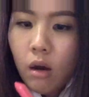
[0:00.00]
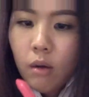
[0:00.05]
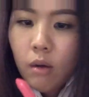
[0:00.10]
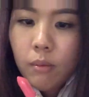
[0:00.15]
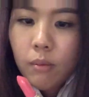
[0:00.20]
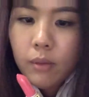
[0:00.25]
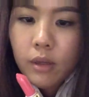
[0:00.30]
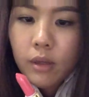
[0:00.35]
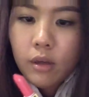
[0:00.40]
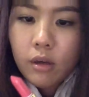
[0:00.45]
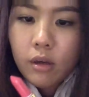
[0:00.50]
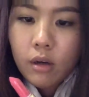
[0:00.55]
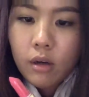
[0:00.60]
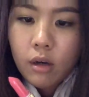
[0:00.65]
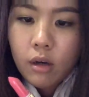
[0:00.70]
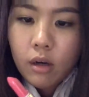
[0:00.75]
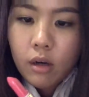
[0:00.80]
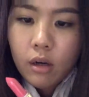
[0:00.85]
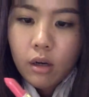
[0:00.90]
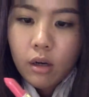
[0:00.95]
ไม่ก็
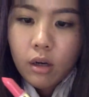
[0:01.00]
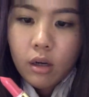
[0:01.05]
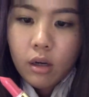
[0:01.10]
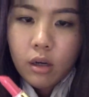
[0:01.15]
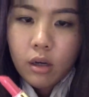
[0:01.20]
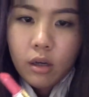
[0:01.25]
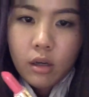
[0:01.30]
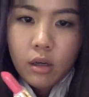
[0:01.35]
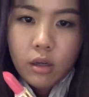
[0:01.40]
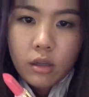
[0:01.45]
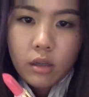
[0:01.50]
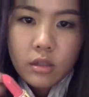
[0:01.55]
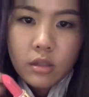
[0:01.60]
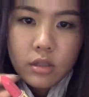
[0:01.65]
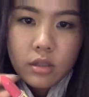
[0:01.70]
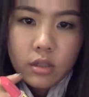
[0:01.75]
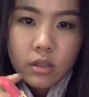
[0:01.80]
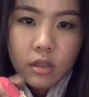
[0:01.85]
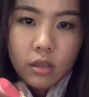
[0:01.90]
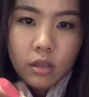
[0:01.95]

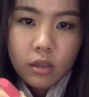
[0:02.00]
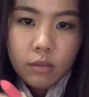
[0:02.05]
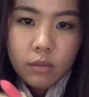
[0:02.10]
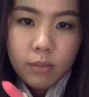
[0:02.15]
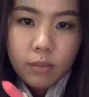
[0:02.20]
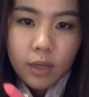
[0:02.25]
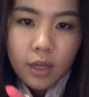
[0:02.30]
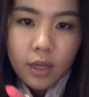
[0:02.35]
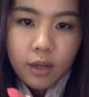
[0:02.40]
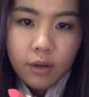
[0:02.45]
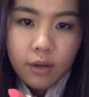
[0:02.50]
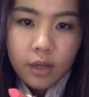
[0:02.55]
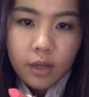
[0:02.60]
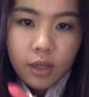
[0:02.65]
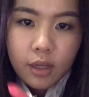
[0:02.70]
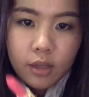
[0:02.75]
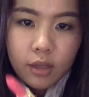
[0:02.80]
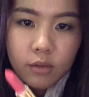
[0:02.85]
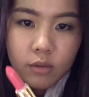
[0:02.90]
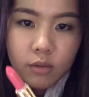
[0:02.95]
โยนไปแล้วนะ
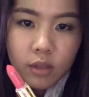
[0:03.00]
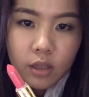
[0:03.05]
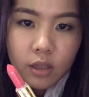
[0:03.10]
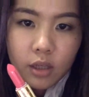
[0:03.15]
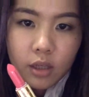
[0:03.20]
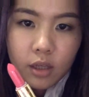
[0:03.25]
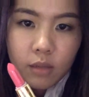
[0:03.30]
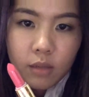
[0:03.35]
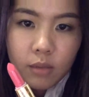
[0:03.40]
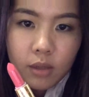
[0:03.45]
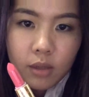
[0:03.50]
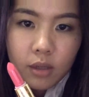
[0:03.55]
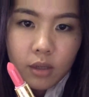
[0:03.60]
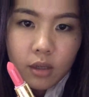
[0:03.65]
คะตรงนี้เห็นไหม